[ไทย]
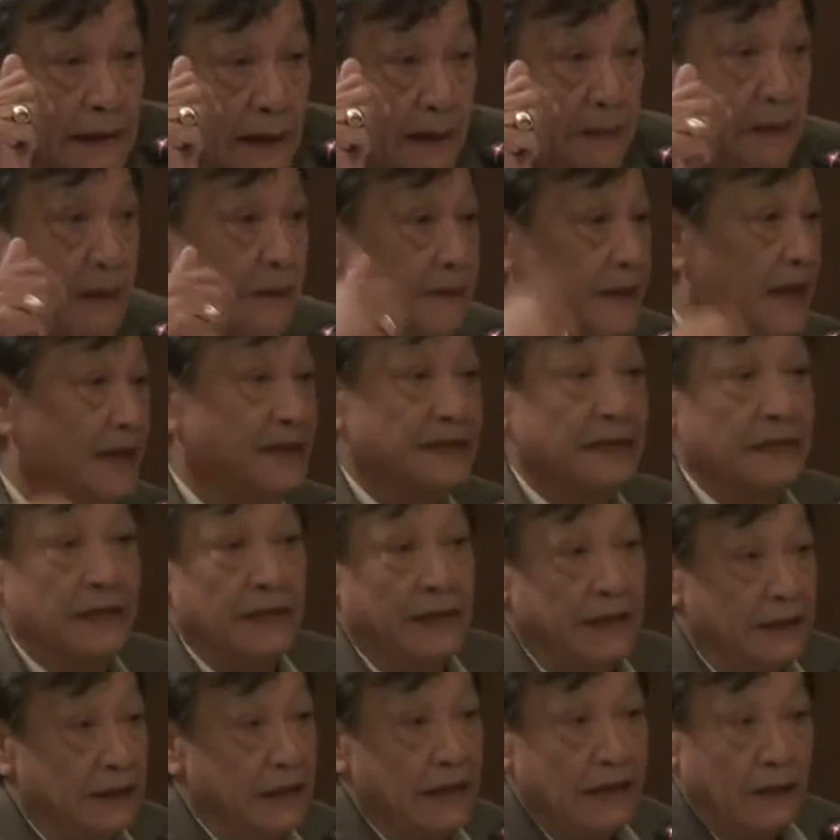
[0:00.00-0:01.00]
แต่สำหรับท่านส
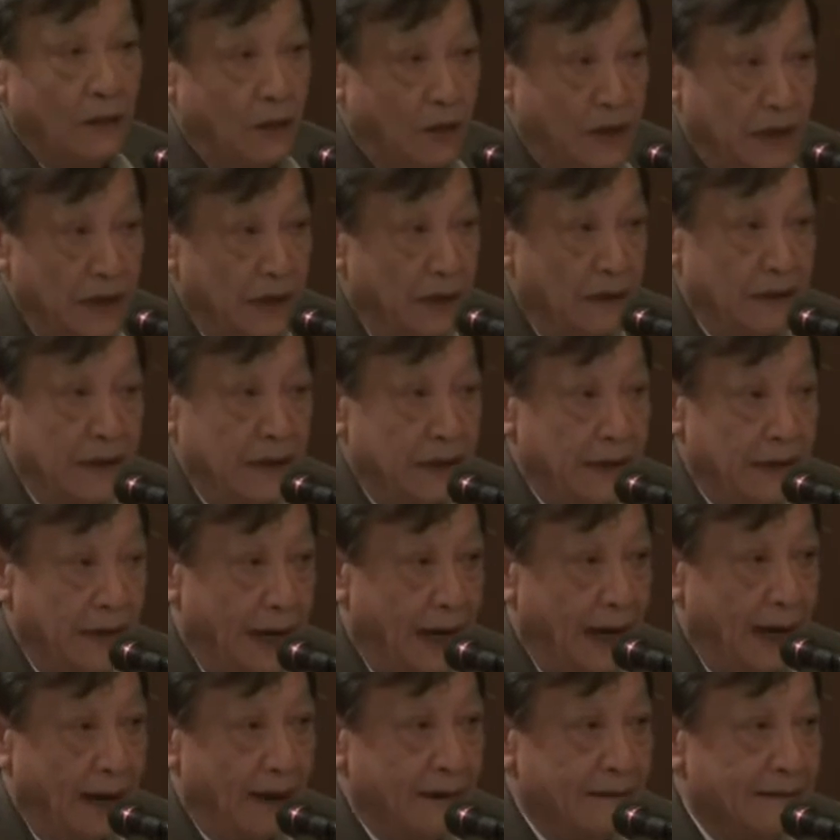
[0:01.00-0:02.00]
ถิตนี่คนเดียวเนี่ย
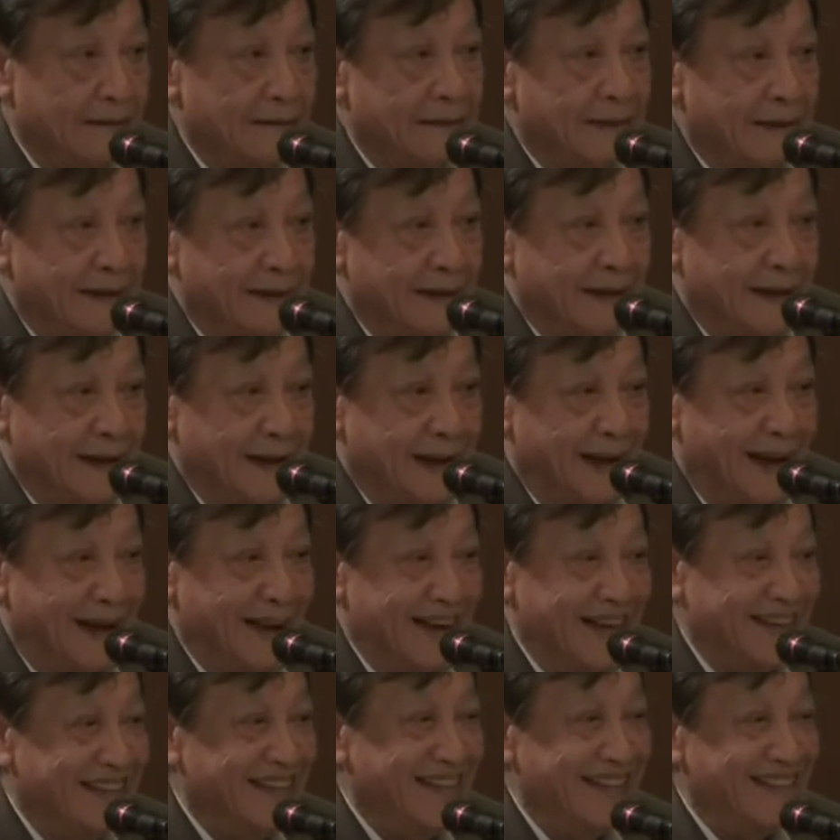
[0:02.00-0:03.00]
นะฮะ
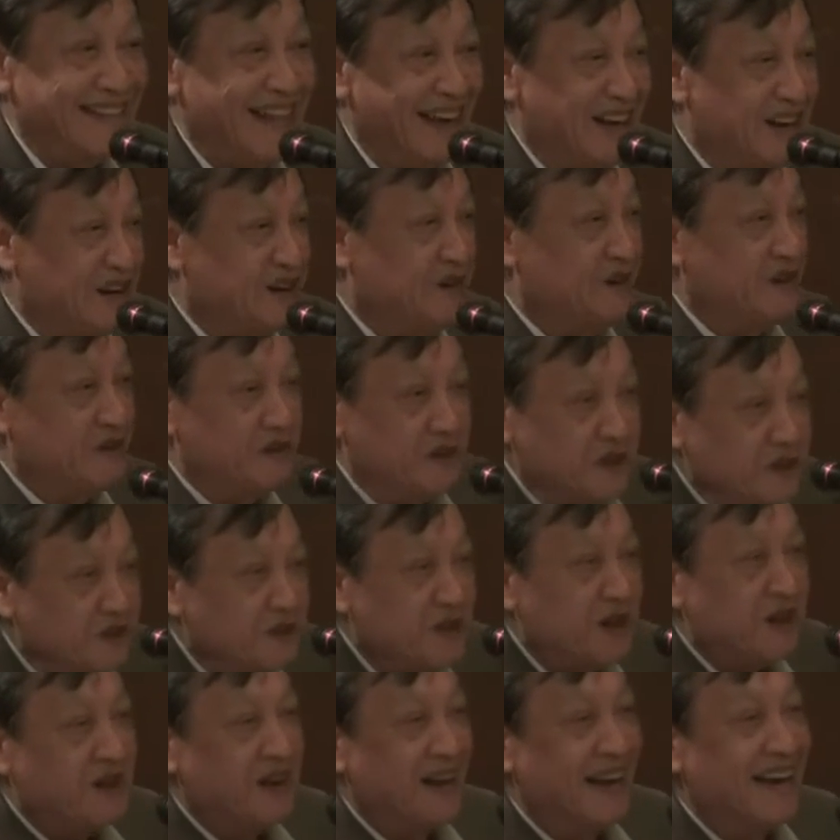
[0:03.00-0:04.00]
อันนี้จริงท่านกับผมอา
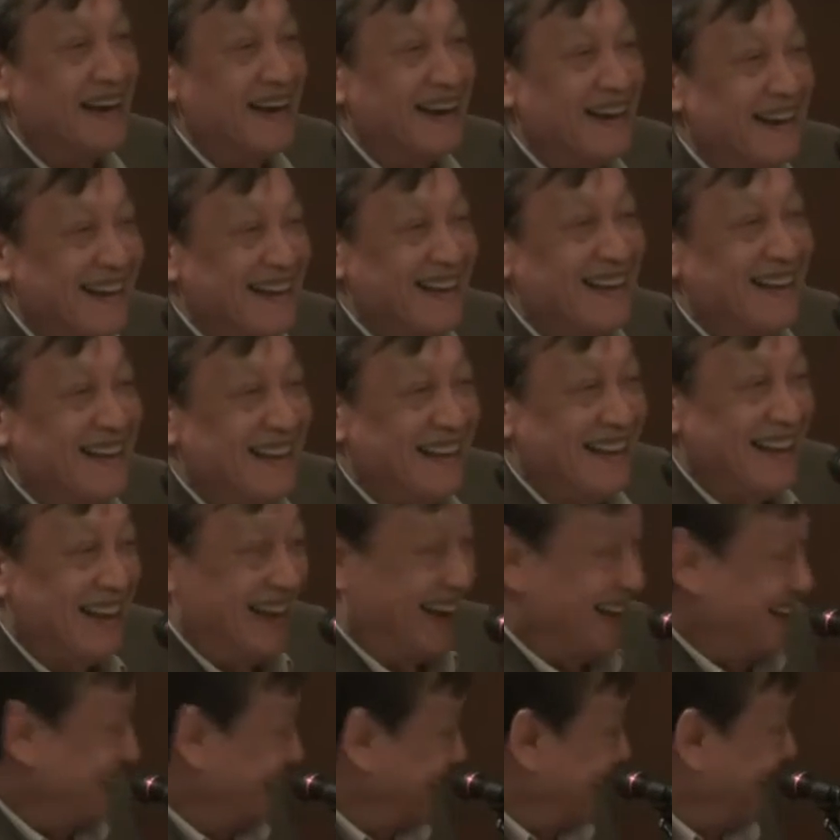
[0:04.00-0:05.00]
ยุเท่ากัน
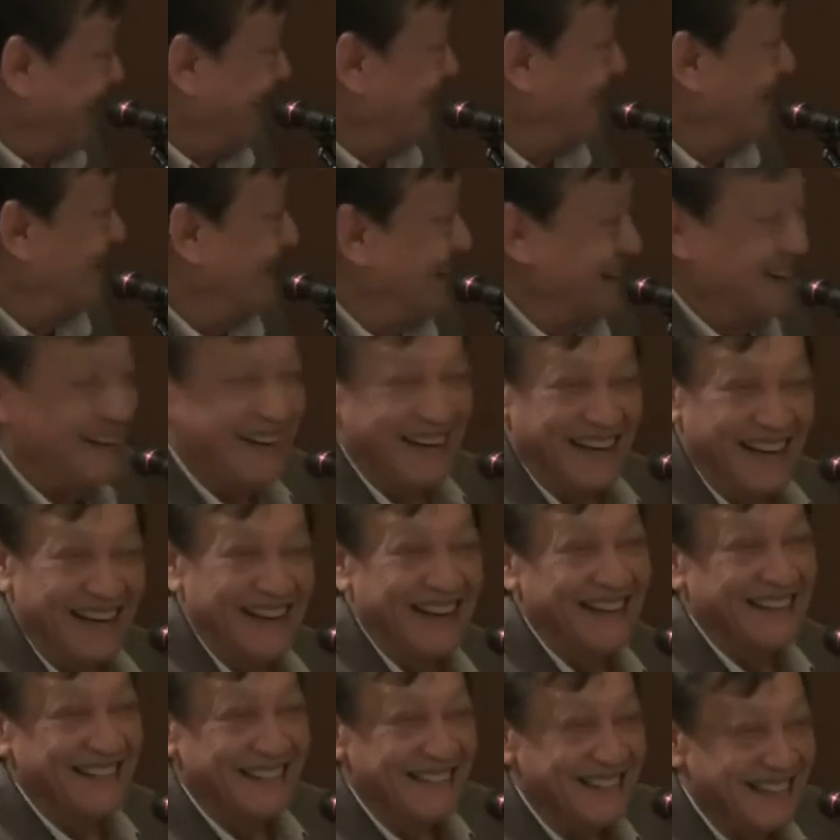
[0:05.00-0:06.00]
อาจจะเข้าเรี
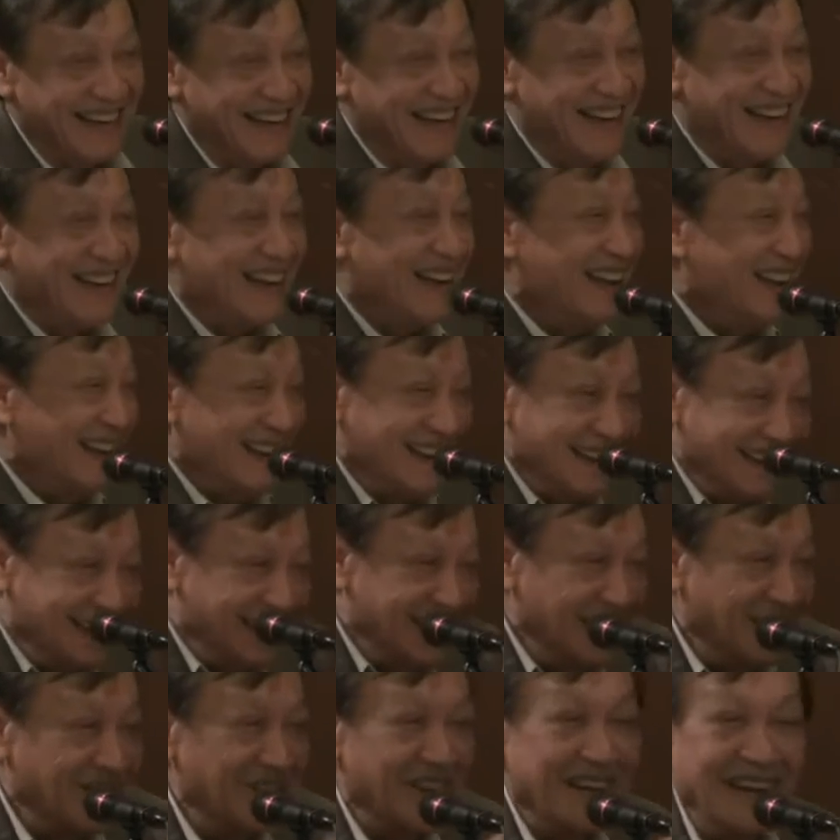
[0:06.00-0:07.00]
ยนหนังสือ
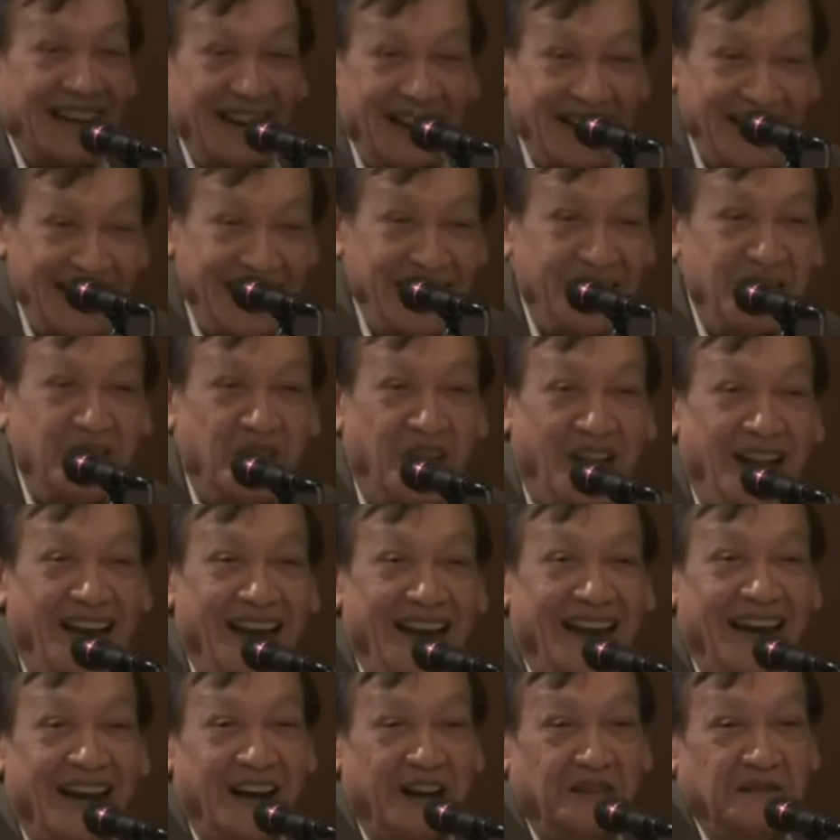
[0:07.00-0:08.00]
เหลื่อมกันอะไรนิดหน่อย
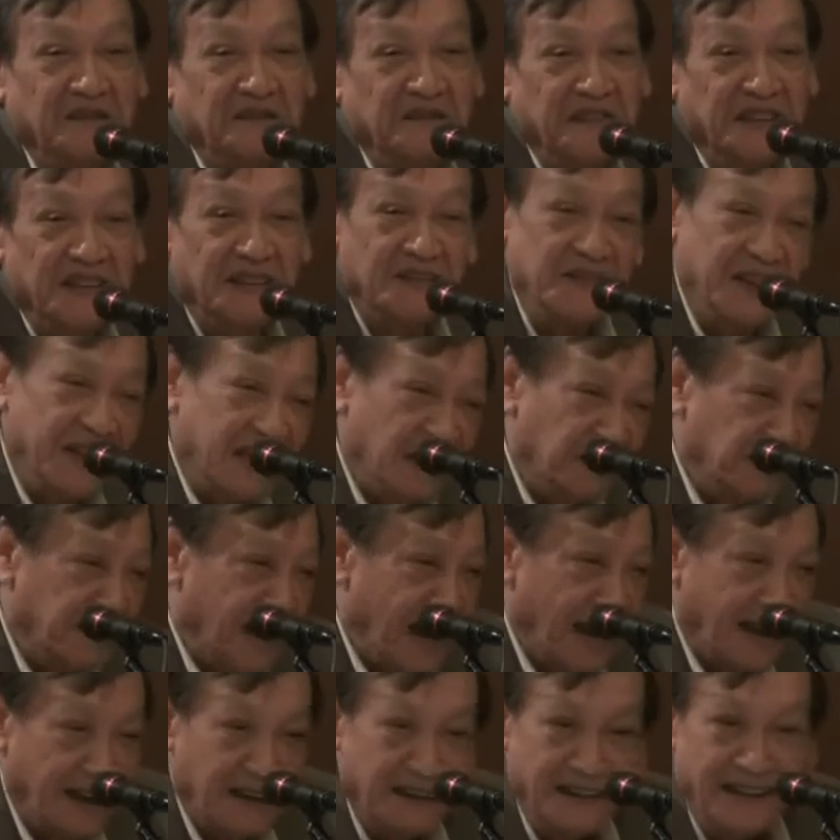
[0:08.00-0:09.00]
นะครับแล้วไป
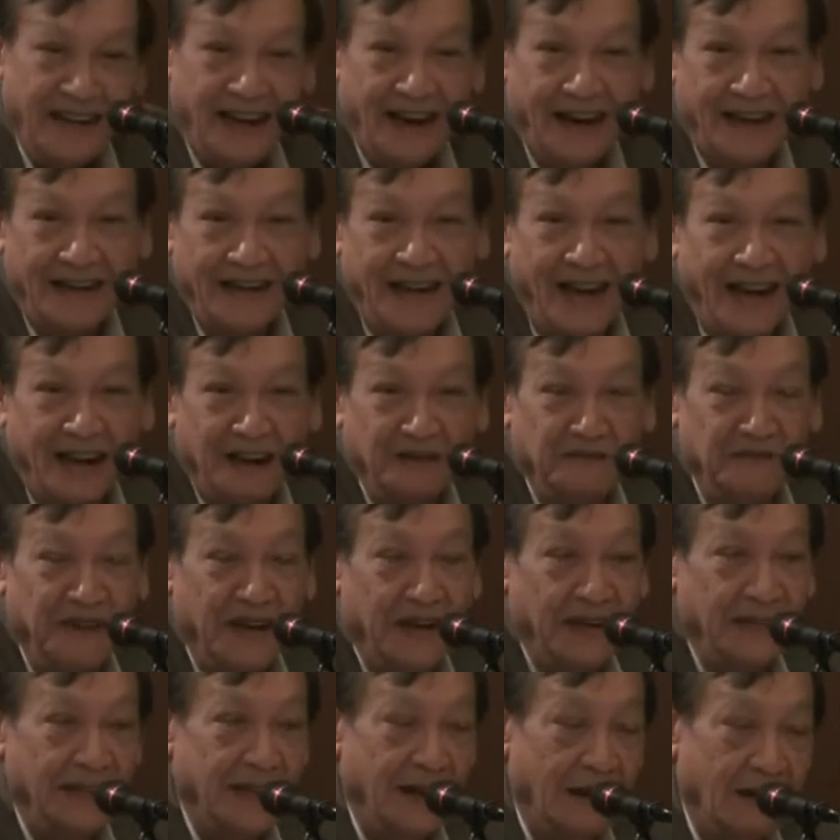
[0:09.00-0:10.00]
ทำงานก็แยกแยกกัน
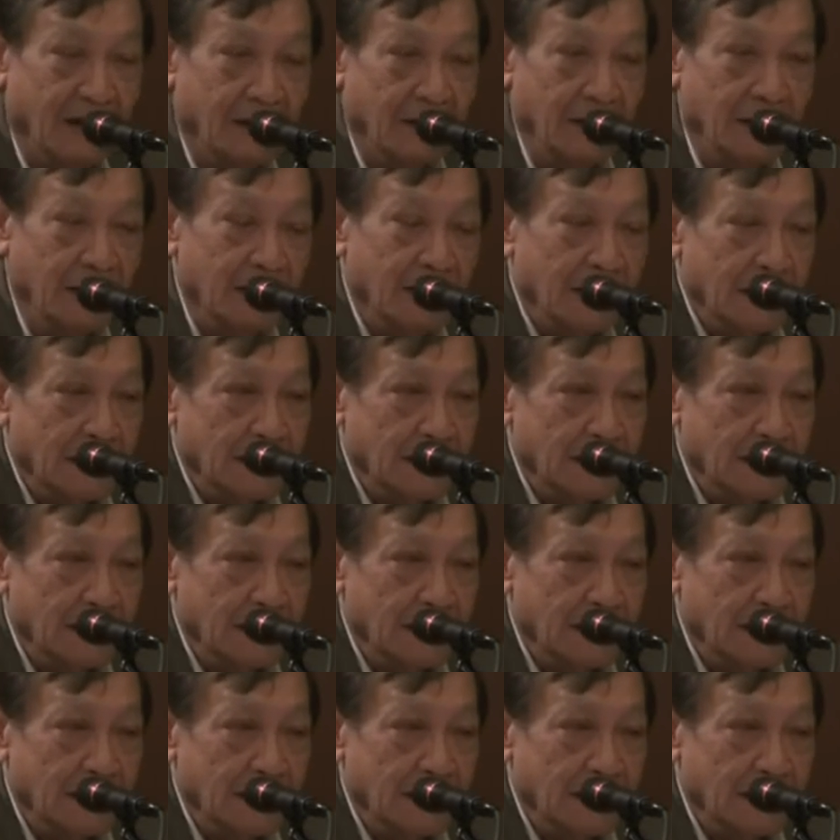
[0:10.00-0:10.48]
ไปแต่ก็